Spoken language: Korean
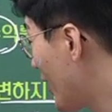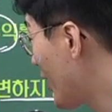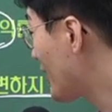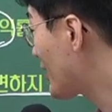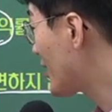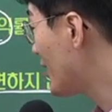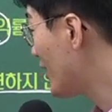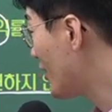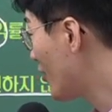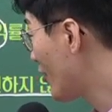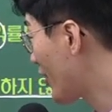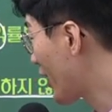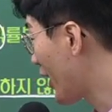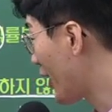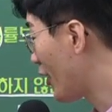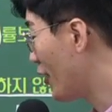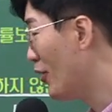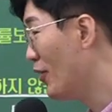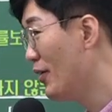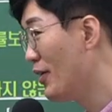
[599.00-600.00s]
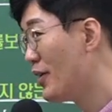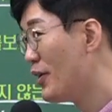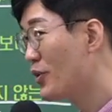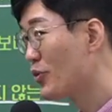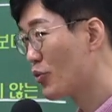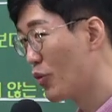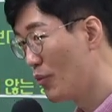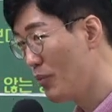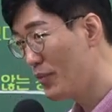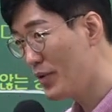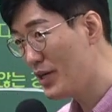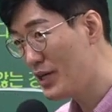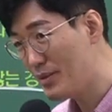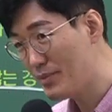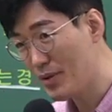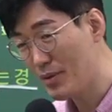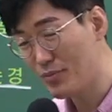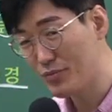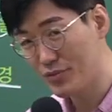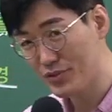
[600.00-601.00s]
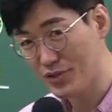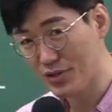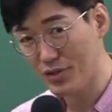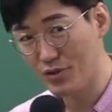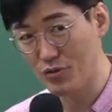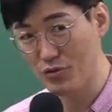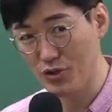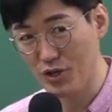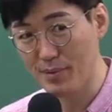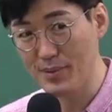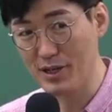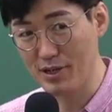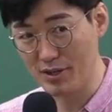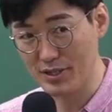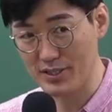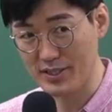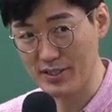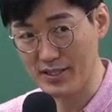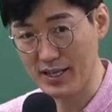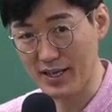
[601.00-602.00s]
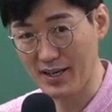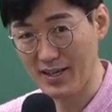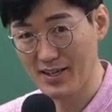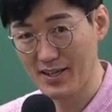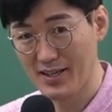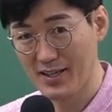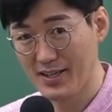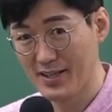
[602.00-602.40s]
얘가 틀린 거네 어? 돈 빌리면 무조건 위험이 커진다